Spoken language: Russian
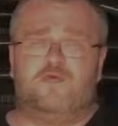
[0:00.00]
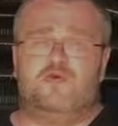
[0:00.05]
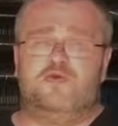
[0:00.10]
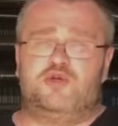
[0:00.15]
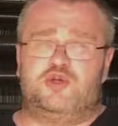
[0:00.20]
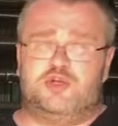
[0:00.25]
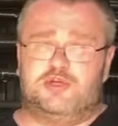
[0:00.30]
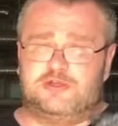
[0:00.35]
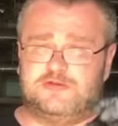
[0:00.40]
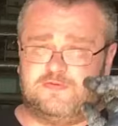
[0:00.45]

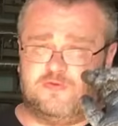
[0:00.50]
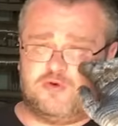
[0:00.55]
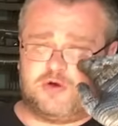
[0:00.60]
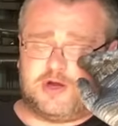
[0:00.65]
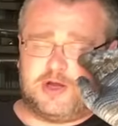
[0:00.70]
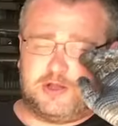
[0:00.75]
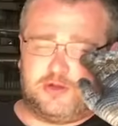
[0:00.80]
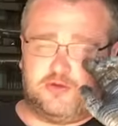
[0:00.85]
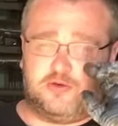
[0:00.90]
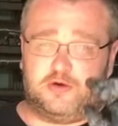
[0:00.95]
воющий звук,
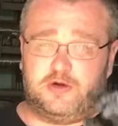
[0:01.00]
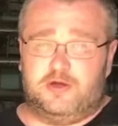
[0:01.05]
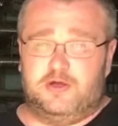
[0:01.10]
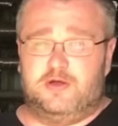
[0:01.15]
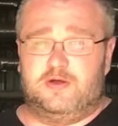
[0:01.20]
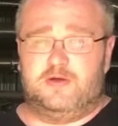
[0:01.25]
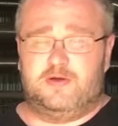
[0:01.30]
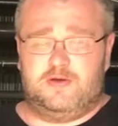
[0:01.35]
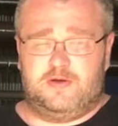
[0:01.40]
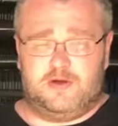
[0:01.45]

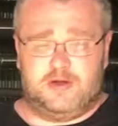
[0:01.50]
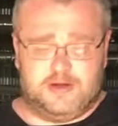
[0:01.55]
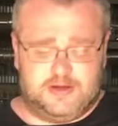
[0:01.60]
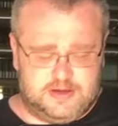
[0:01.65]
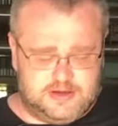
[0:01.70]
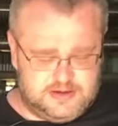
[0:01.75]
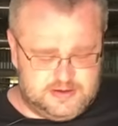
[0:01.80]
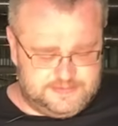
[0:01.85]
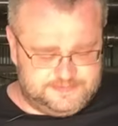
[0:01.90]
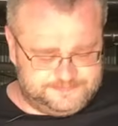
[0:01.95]
который
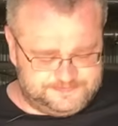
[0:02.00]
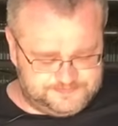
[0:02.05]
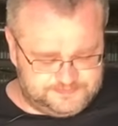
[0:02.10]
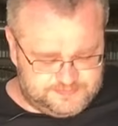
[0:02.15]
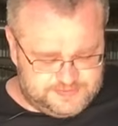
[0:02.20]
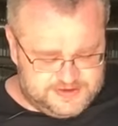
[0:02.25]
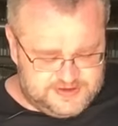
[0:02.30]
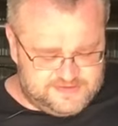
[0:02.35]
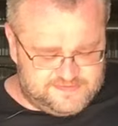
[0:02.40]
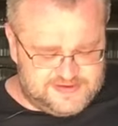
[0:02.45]
э,
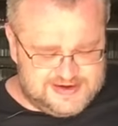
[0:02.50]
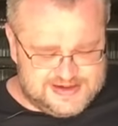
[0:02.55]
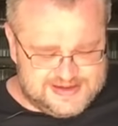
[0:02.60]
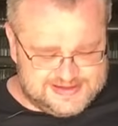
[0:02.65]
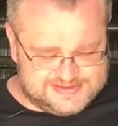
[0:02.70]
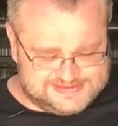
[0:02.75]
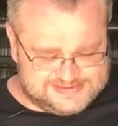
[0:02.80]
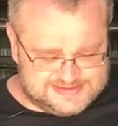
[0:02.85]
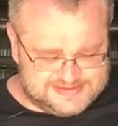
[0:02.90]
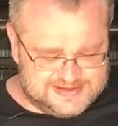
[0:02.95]

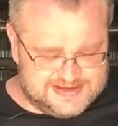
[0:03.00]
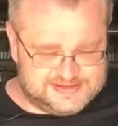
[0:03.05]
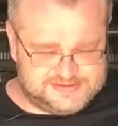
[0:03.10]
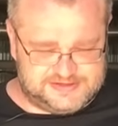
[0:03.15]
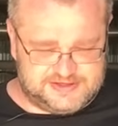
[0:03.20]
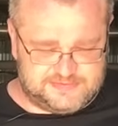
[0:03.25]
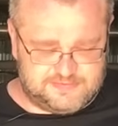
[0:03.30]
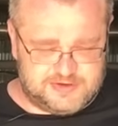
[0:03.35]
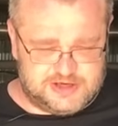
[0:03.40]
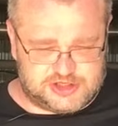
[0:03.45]
появляется на
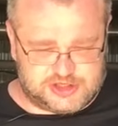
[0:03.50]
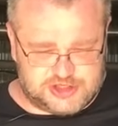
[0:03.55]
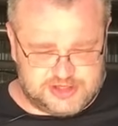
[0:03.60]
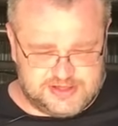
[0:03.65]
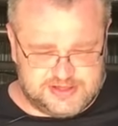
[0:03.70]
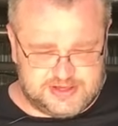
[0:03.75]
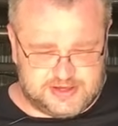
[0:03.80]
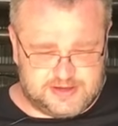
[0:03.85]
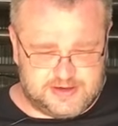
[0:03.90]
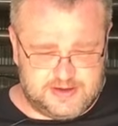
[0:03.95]
этих
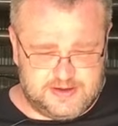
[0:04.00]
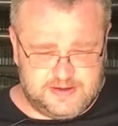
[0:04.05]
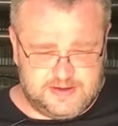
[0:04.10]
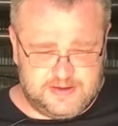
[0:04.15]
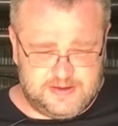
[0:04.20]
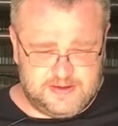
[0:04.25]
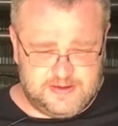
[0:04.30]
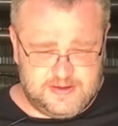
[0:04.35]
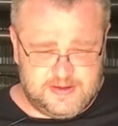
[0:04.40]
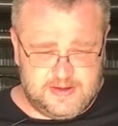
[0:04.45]
машинах,
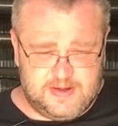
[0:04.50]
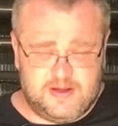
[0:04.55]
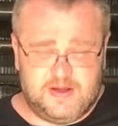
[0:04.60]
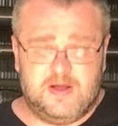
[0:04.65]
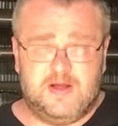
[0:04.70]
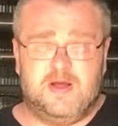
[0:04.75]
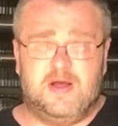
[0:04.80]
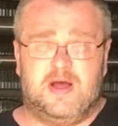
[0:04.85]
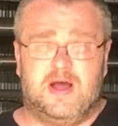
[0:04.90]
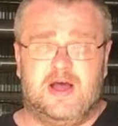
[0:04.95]

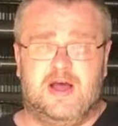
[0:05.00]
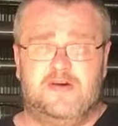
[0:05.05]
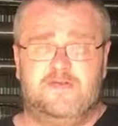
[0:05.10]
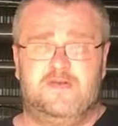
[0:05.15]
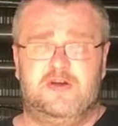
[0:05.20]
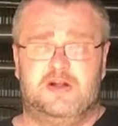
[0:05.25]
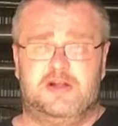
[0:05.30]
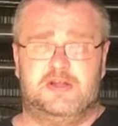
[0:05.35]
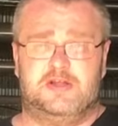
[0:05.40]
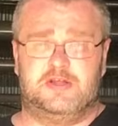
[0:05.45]
а
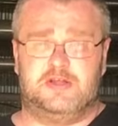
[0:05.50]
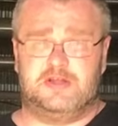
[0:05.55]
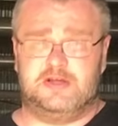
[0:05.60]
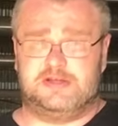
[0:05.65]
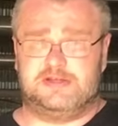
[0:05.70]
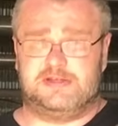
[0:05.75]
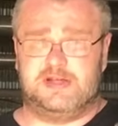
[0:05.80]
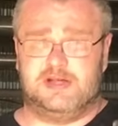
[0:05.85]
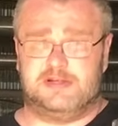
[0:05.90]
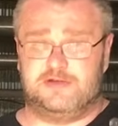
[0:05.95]
выглядит
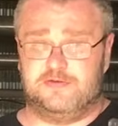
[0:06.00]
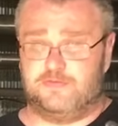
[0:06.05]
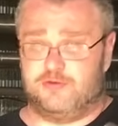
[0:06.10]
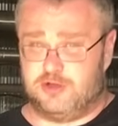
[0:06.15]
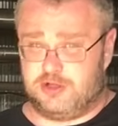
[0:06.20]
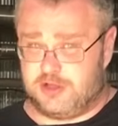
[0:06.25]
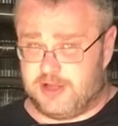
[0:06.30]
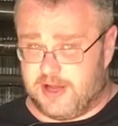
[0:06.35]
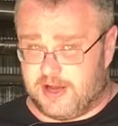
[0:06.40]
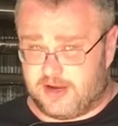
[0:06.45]
это, кстати,
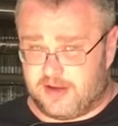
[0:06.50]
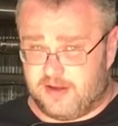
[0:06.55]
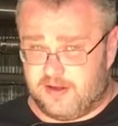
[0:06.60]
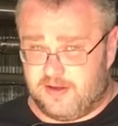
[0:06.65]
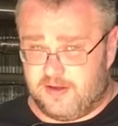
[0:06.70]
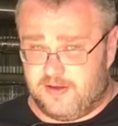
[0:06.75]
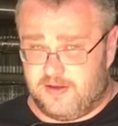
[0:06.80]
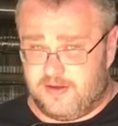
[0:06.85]
вот так –